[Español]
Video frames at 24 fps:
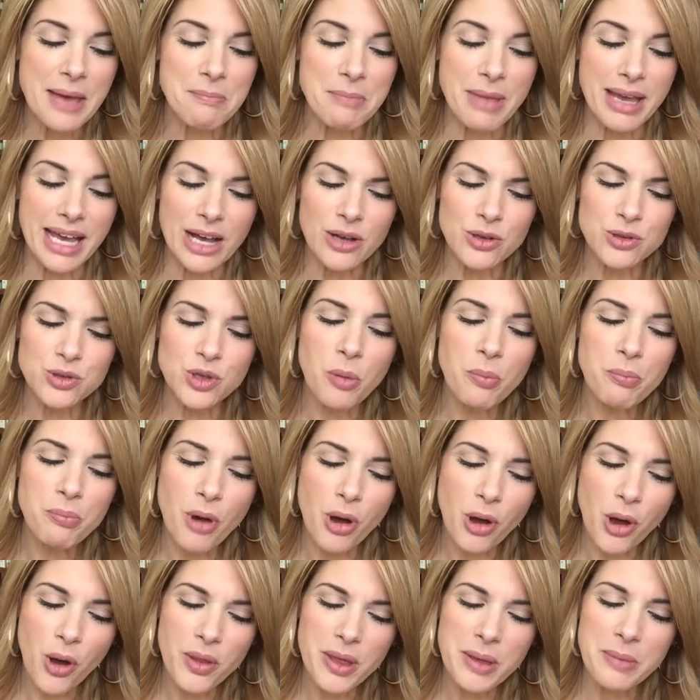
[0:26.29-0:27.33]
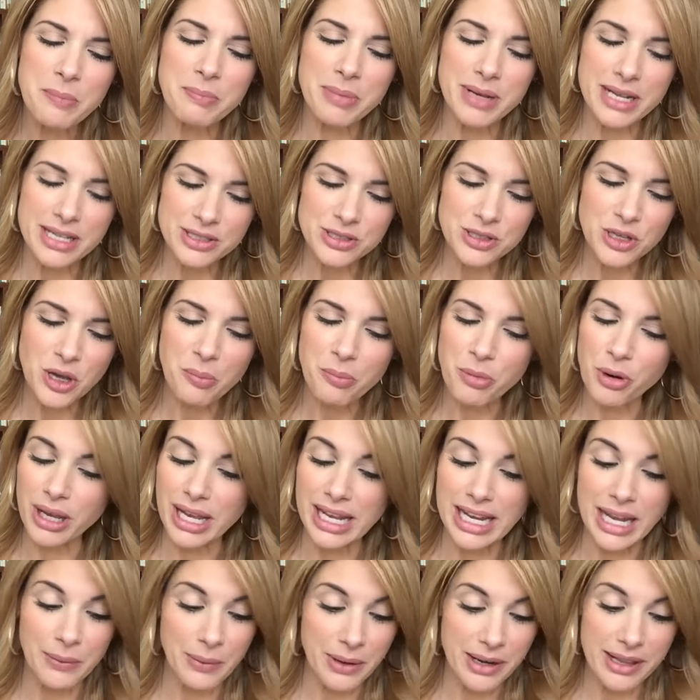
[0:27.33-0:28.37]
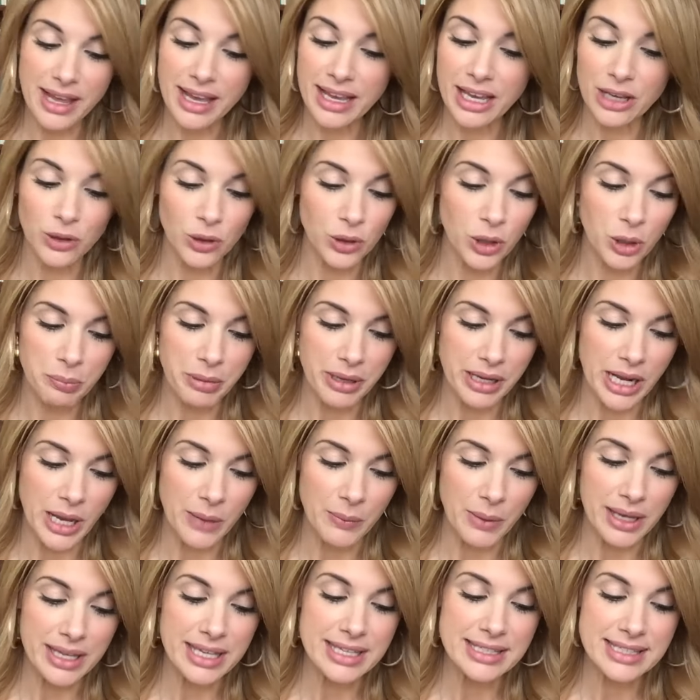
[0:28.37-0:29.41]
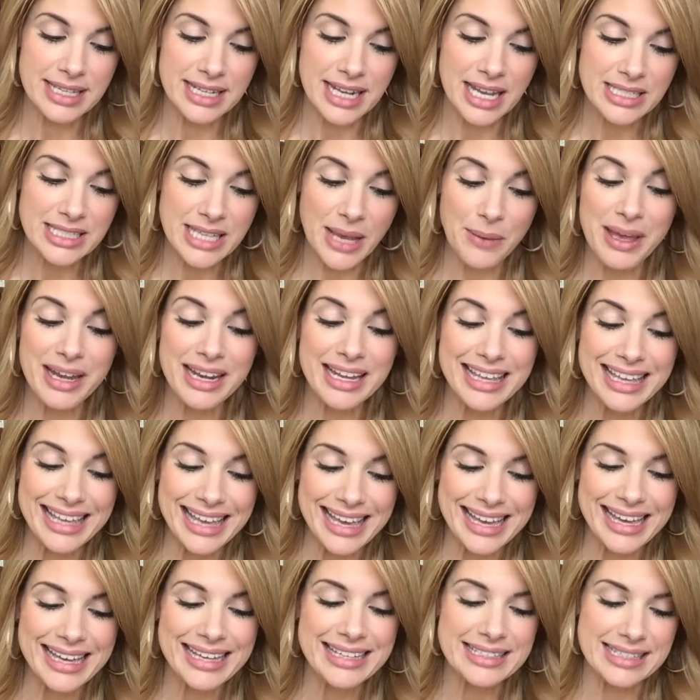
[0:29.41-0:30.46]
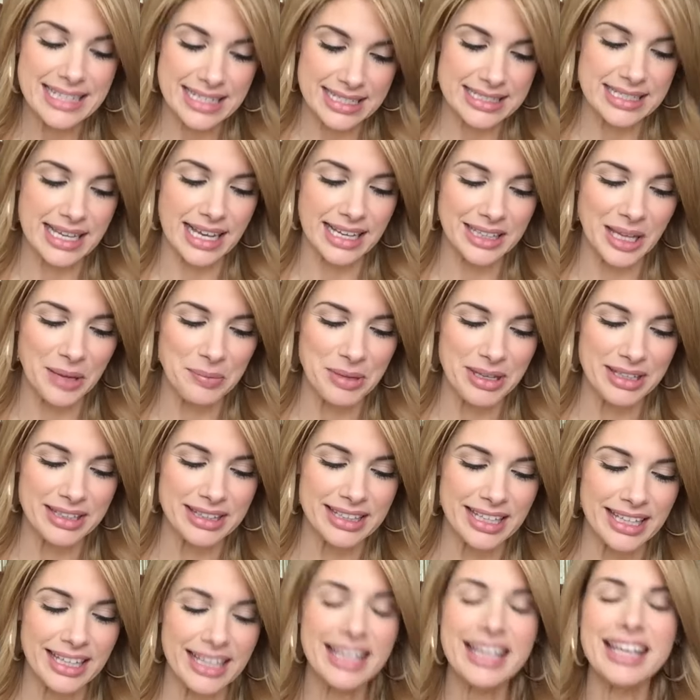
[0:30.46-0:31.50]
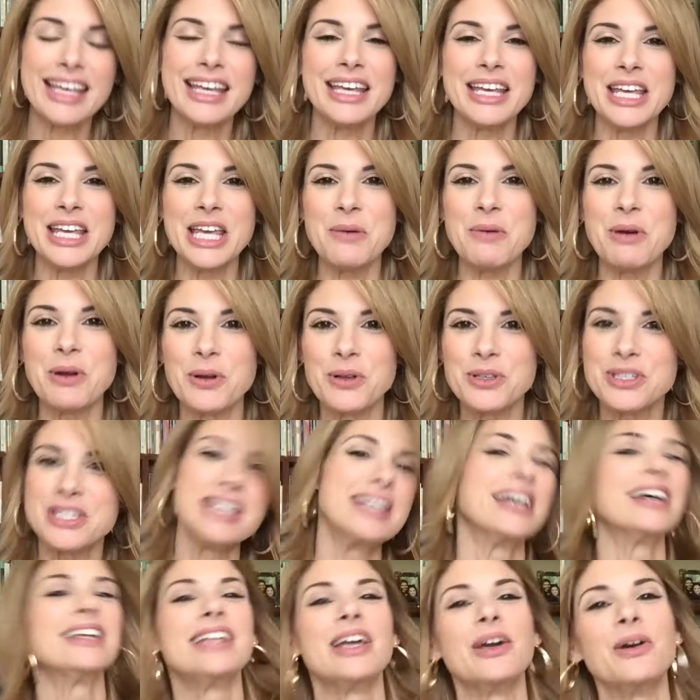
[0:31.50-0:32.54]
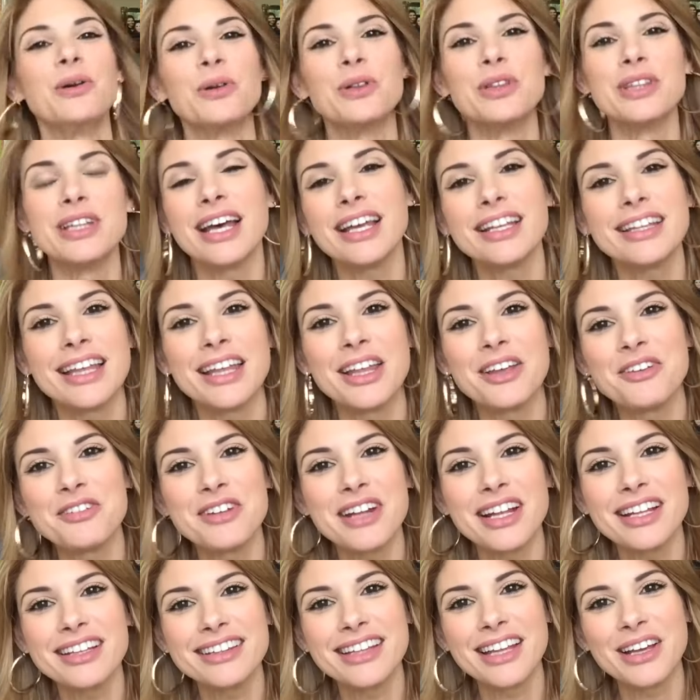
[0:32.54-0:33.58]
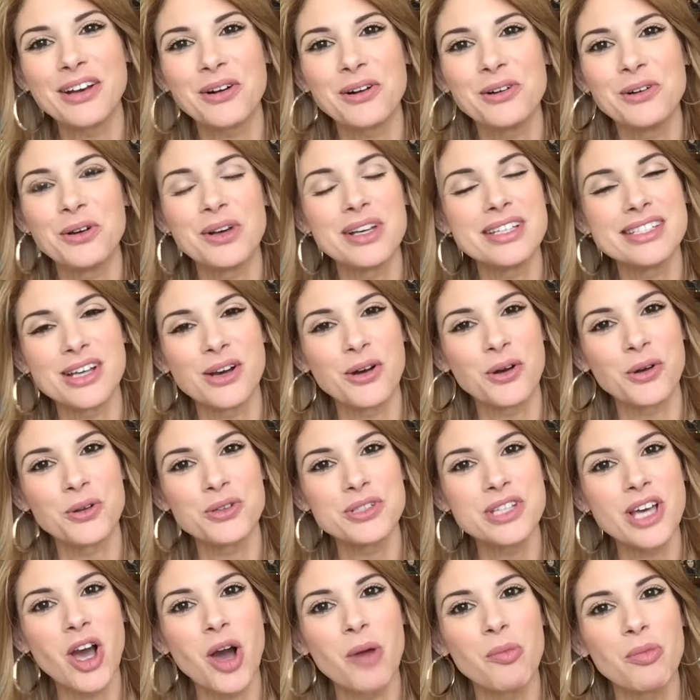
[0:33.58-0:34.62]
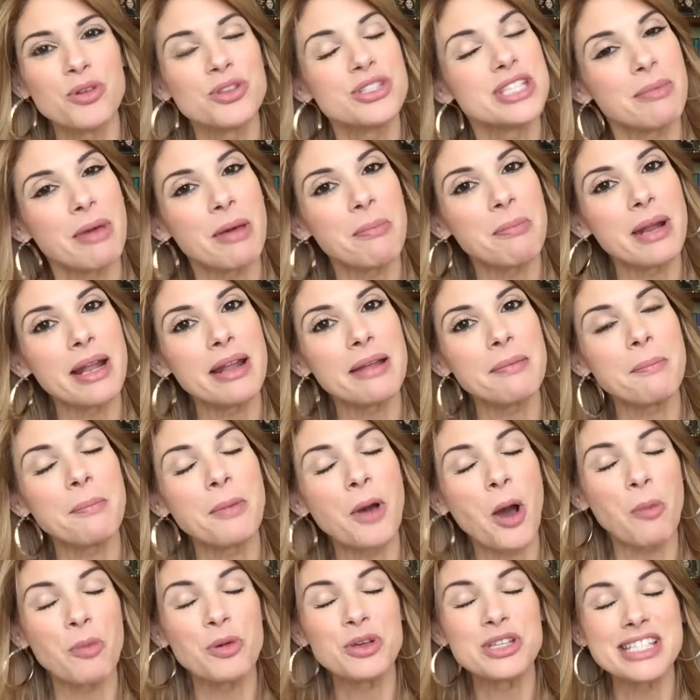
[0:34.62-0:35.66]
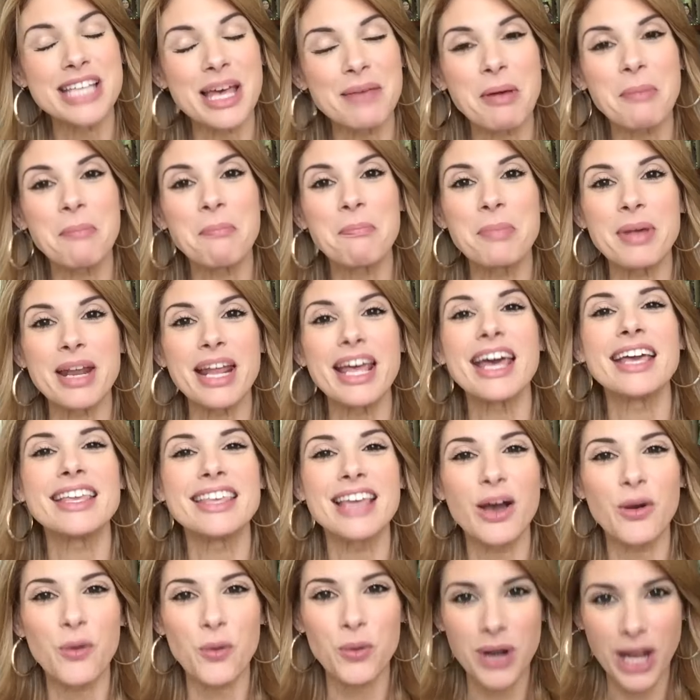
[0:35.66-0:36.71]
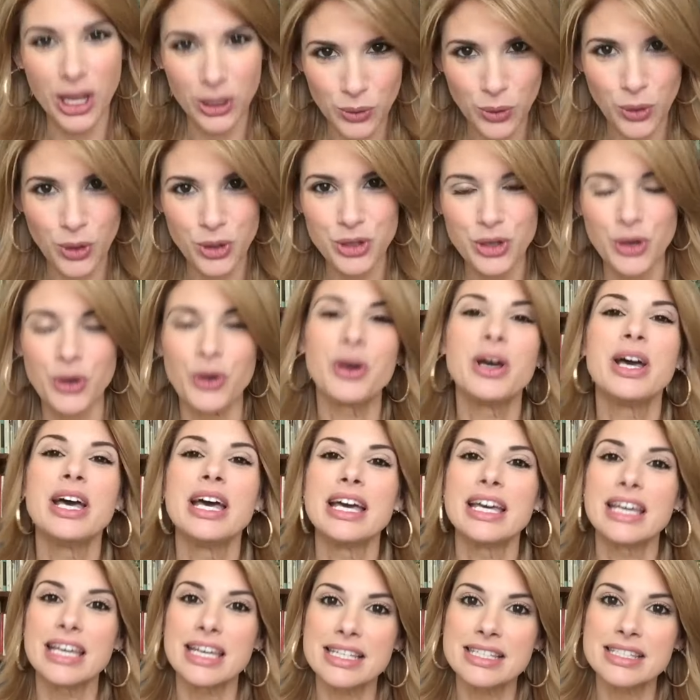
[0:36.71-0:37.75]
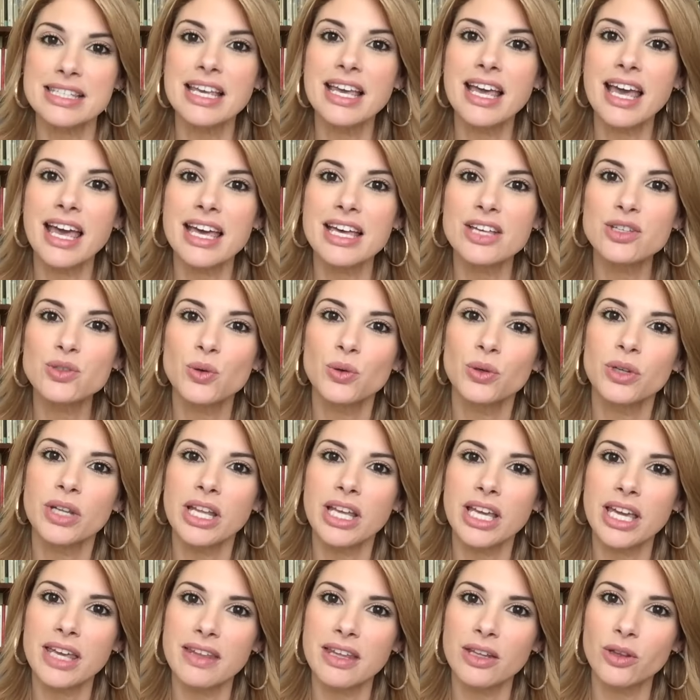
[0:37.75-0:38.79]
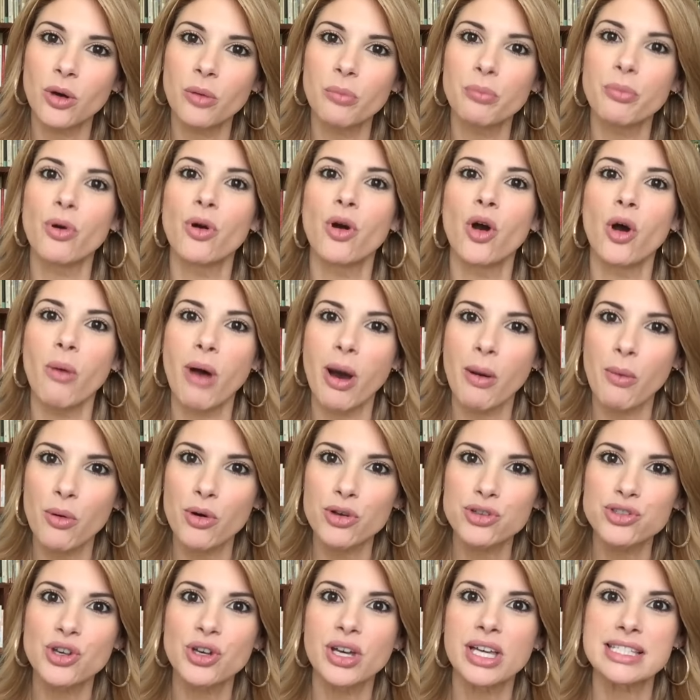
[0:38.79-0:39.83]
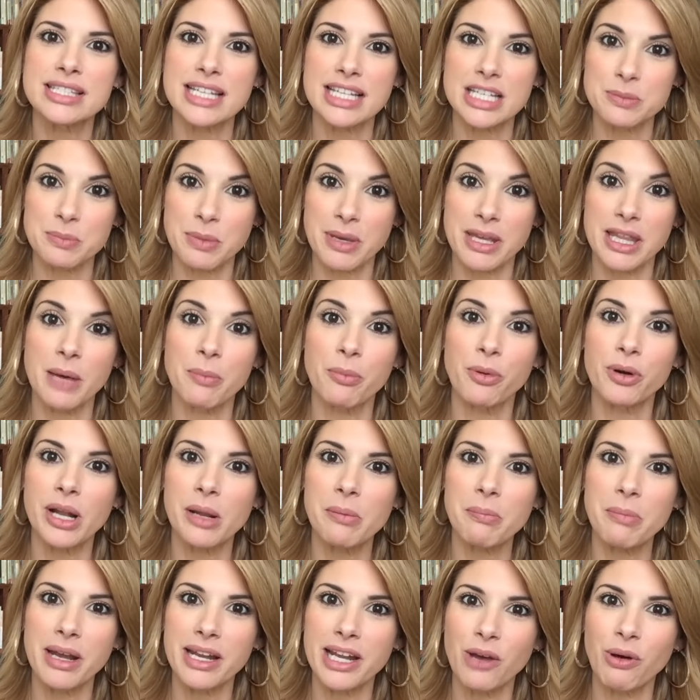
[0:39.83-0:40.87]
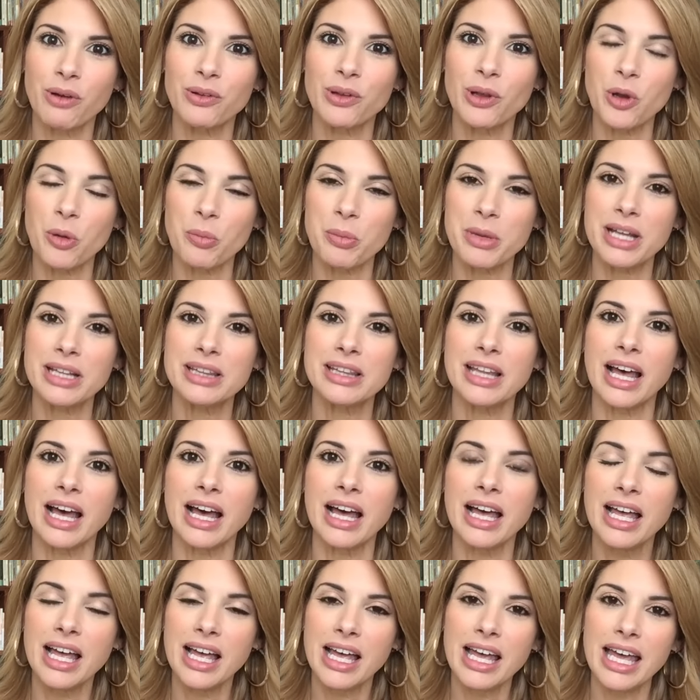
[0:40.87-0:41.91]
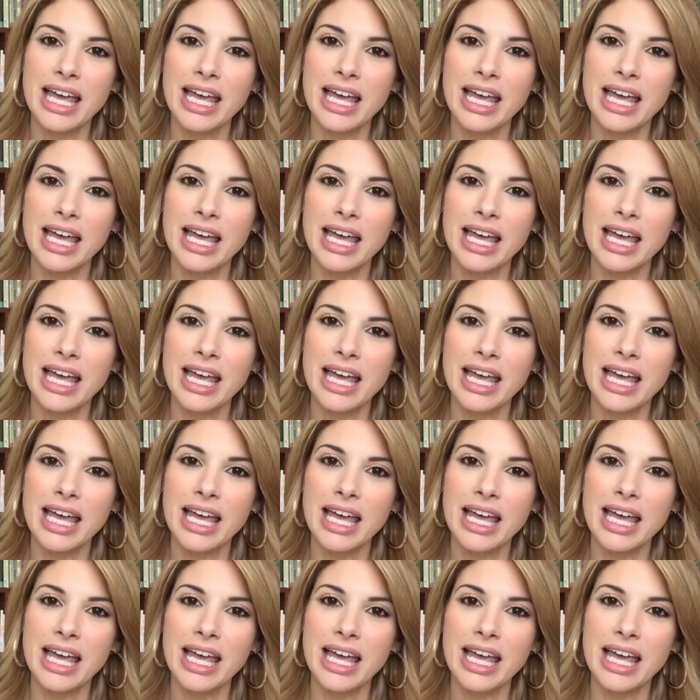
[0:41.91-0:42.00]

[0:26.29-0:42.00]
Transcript: Me causó un poco de impresión porque la verdad que no lo esperaba. Quisiera saber qué es exactamente. Y bueno, chica, te encontraste de frente con lo que se conoce como semen, pre, como semen preeyaculatorio, que sí es un liquidito un poco baboso que se expide por el pene cuando el hombre está